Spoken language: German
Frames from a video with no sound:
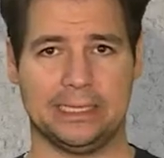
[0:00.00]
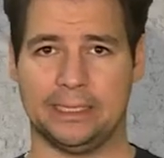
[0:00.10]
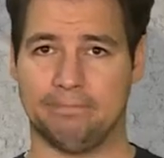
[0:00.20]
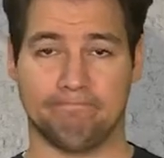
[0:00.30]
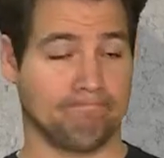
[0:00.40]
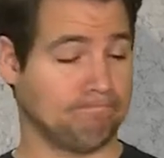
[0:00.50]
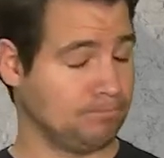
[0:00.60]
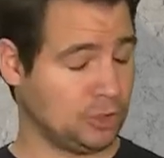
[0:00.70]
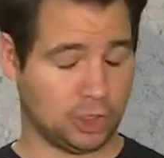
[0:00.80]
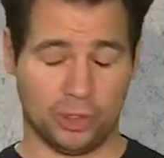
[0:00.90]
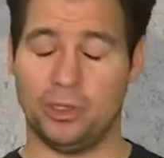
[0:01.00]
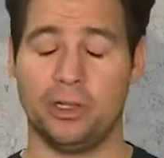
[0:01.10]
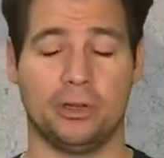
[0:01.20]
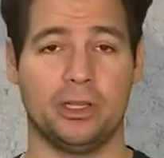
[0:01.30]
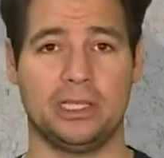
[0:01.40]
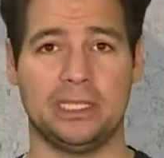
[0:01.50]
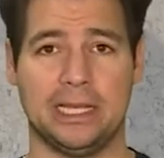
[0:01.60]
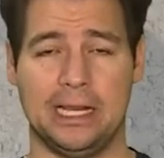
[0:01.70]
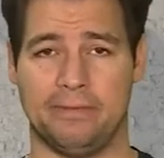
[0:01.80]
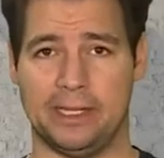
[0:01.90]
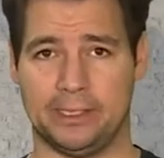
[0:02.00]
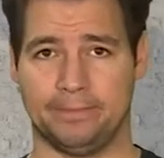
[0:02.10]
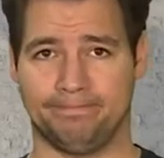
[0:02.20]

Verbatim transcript: Äh, schöne neue Digitalwelt.